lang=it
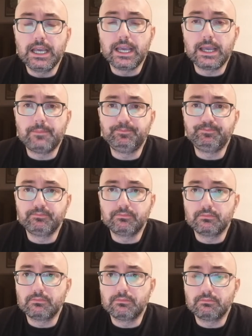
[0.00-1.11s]
e,
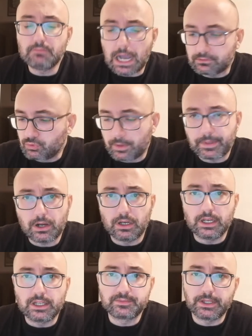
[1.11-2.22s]
ehm, ma due
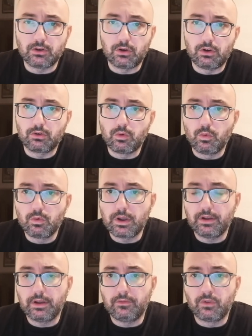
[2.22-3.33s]
parole le spendo
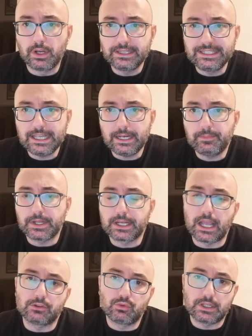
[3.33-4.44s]
comunque volentieri
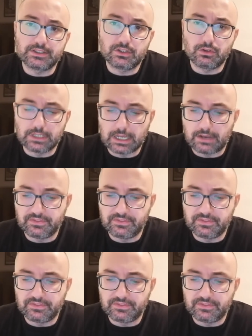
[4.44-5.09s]
perché ad una seconda